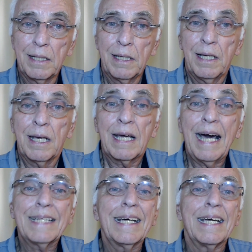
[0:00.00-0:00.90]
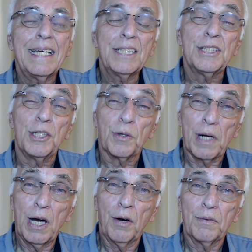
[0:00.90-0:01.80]
Cada rede
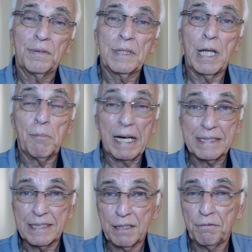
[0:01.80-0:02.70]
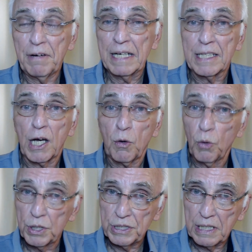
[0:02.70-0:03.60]
neural na massa encefálica
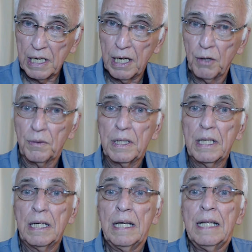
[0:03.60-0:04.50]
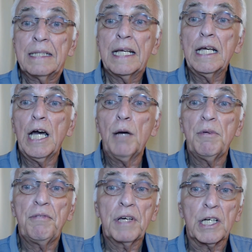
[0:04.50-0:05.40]
cortical tem
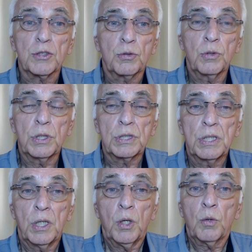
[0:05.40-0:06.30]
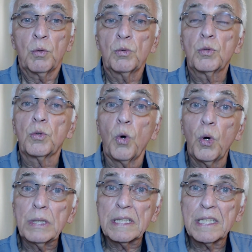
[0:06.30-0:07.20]
ramificações com todas
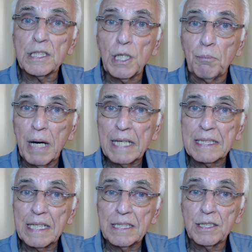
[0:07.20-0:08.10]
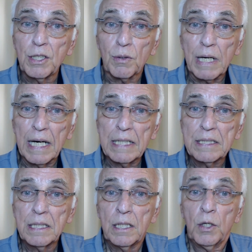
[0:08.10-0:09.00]
as demais redes neurais,
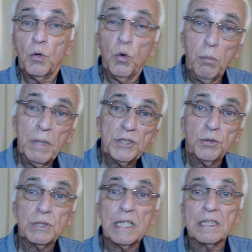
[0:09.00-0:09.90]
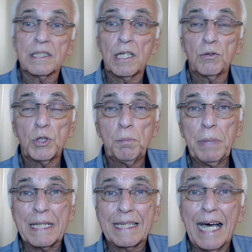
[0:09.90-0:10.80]
uma se utilizando de
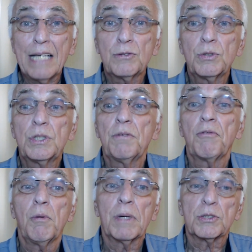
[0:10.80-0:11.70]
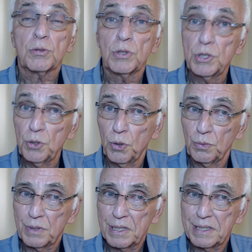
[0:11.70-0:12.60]
pedaços de informações de
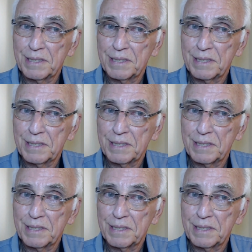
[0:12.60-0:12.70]
outras.